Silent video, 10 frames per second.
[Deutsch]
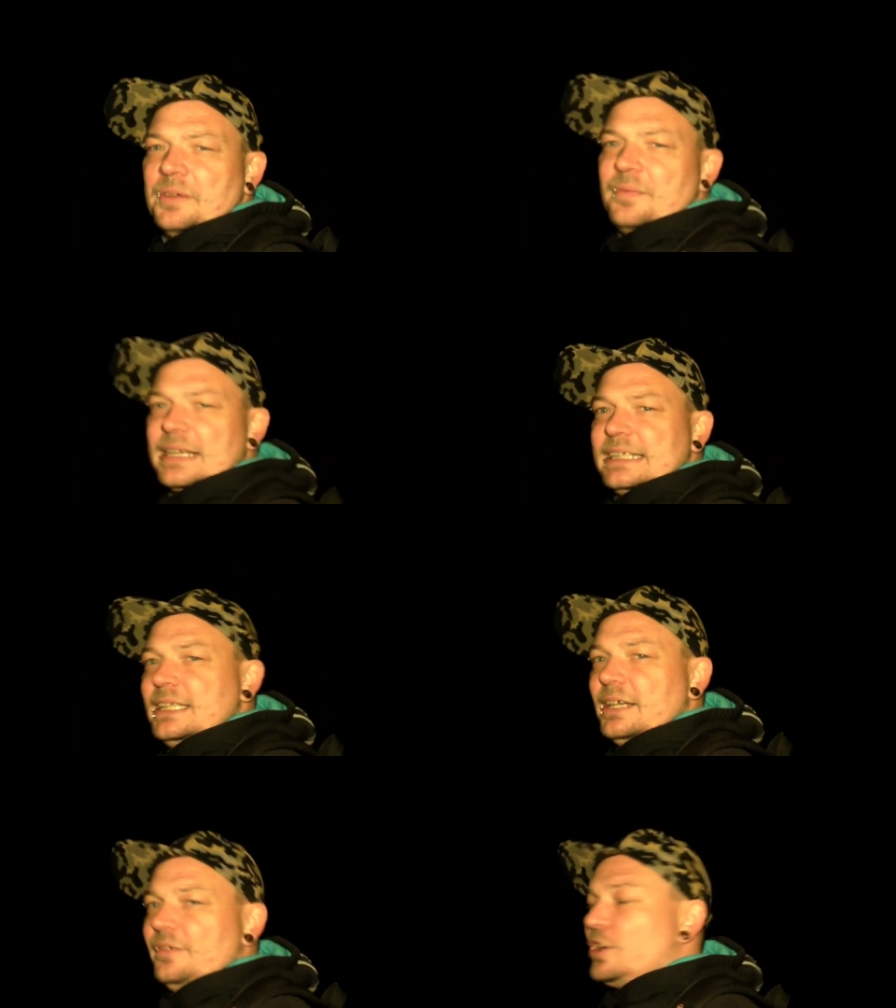was
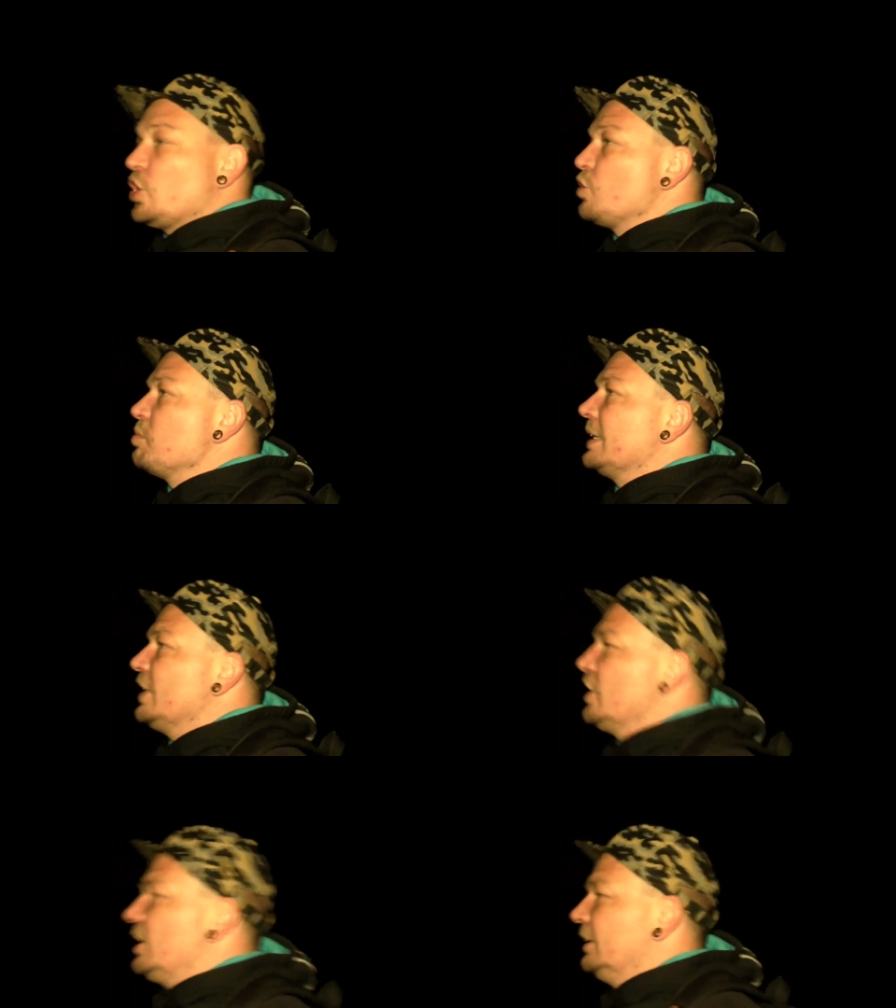sie
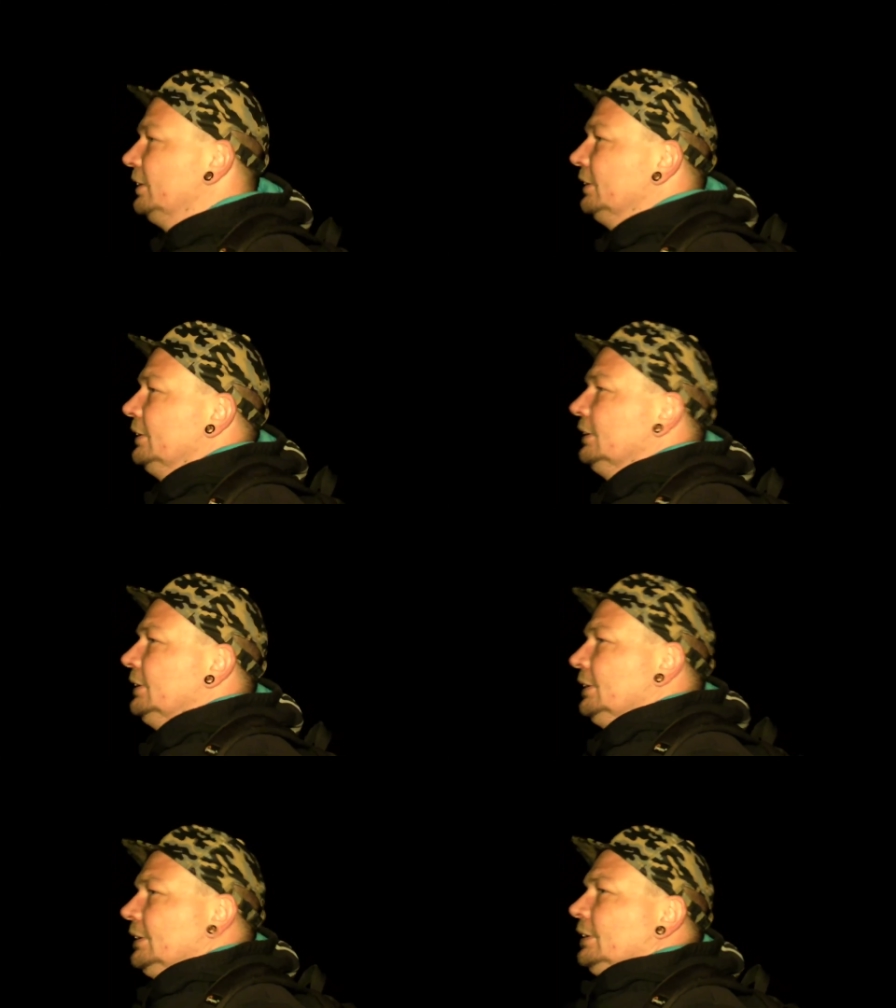verspricht
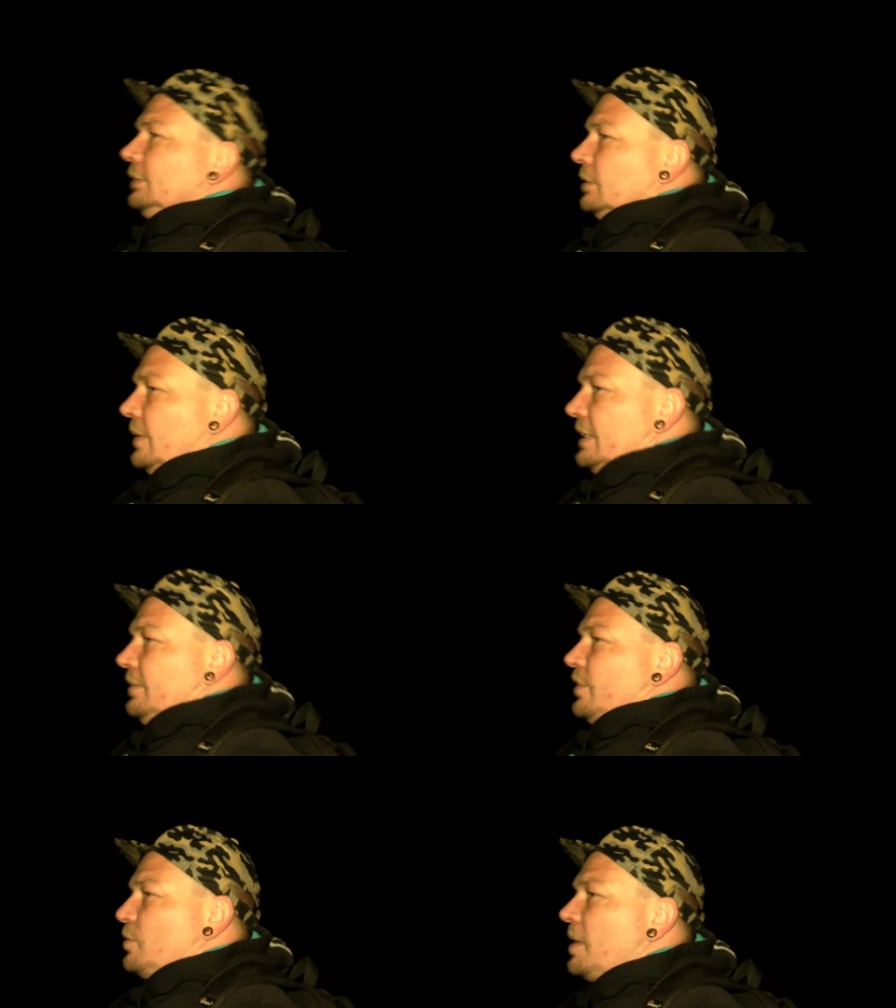oder was sie
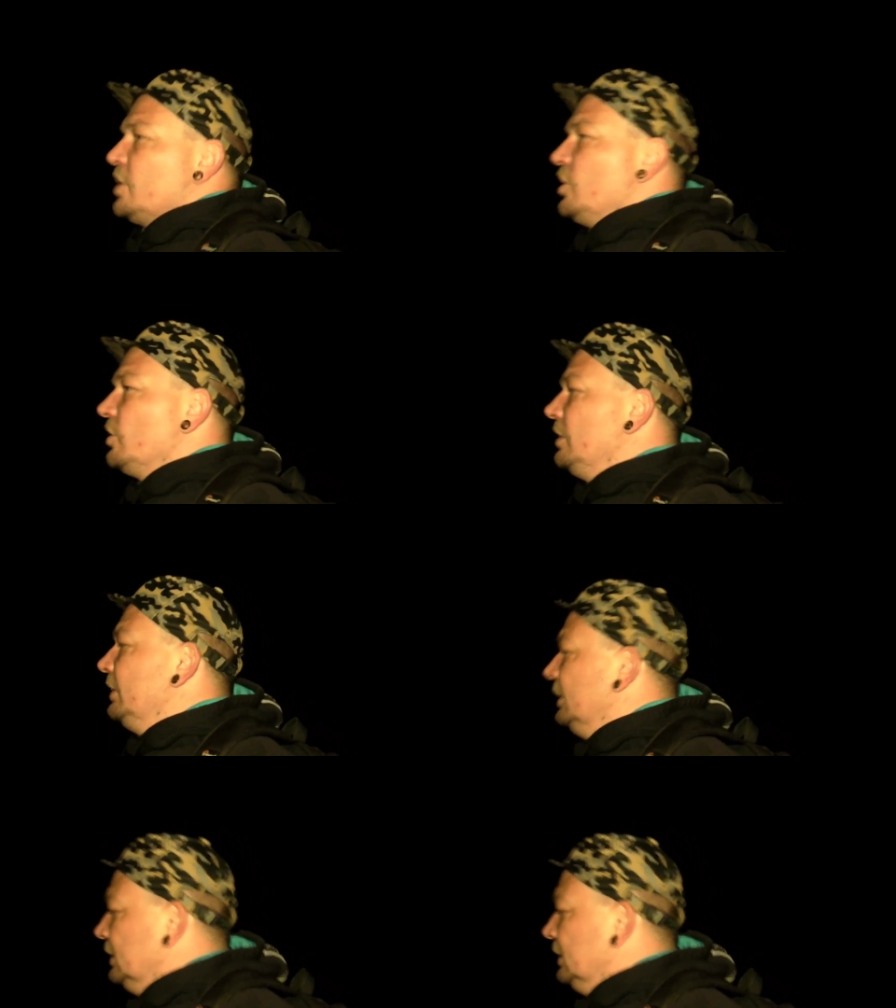versprechen soll.